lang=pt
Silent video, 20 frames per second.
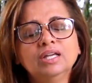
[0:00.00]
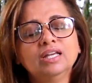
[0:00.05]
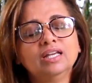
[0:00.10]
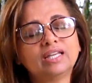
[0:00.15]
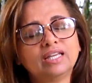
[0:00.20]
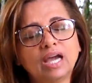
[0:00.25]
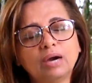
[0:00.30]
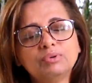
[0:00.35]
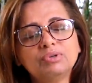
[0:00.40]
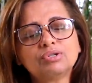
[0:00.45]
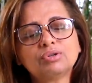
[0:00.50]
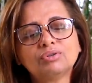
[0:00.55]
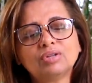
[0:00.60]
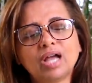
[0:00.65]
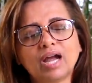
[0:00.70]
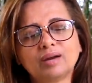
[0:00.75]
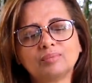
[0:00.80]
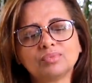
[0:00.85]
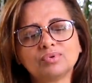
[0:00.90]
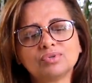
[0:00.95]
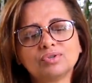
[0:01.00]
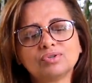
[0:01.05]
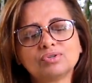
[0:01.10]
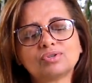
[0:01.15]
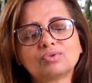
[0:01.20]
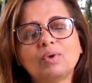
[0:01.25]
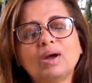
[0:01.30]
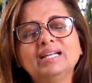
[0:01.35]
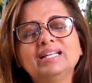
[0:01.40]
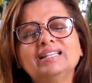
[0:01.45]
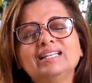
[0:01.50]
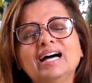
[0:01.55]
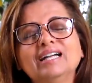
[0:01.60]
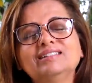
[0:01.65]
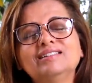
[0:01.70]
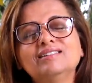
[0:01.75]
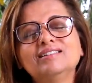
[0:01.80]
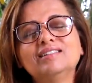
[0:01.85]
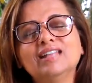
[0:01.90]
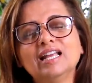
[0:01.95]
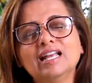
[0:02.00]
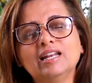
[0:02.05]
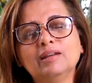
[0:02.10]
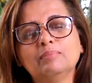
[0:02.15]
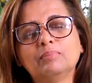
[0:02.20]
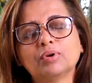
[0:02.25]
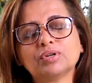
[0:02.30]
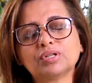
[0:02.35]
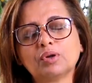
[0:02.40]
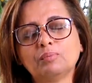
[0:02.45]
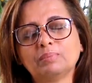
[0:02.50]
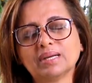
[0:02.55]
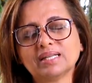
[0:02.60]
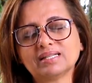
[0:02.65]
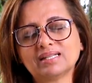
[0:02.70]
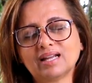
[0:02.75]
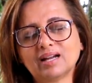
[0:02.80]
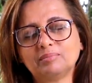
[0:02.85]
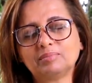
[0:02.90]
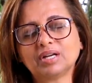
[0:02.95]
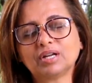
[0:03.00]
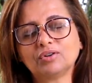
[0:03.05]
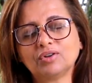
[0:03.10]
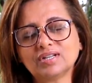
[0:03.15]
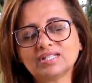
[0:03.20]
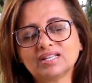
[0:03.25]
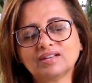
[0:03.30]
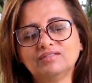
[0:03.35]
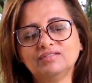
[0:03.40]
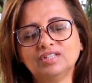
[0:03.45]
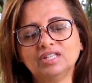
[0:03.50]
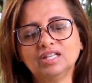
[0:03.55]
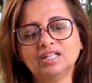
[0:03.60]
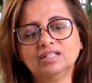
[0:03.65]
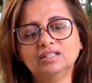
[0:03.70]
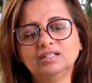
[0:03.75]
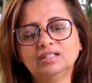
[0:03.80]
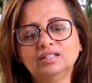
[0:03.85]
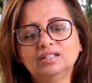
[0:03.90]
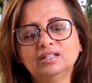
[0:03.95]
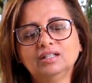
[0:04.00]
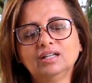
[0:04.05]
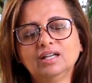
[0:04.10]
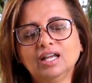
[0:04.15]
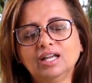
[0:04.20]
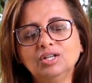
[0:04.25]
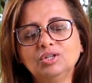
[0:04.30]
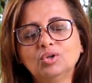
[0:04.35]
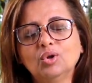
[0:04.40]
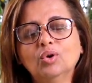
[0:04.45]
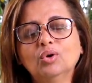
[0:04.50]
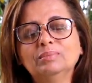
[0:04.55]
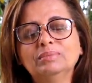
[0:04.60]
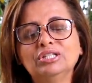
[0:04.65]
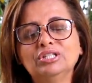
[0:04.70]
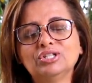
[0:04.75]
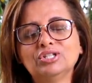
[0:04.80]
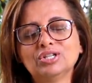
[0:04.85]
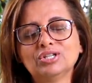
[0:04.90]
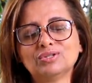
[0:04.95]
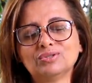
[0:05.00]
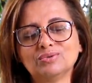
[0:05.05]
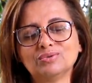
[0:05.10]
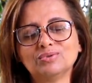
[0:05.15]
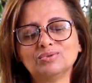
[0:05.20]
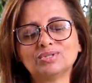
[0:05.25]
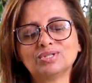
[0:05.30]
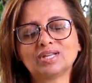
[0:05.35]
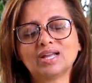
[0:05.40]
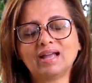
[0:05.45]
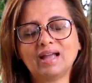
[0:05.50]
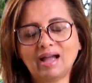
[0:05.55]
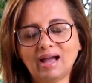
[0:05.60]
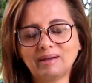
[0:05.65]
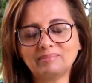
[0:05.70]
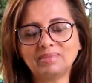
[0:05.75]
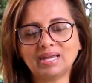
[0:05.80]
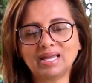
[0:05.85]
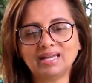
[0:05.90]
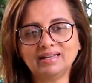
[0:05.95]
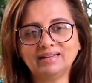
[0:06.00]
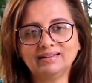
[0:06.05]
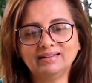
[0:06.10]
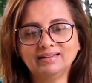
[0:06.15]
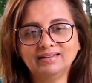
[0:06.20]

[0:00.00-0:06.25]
e que ao estudarmos as qualidades dele possam passar para a nossa vida. Em nome de Jesus. Amém.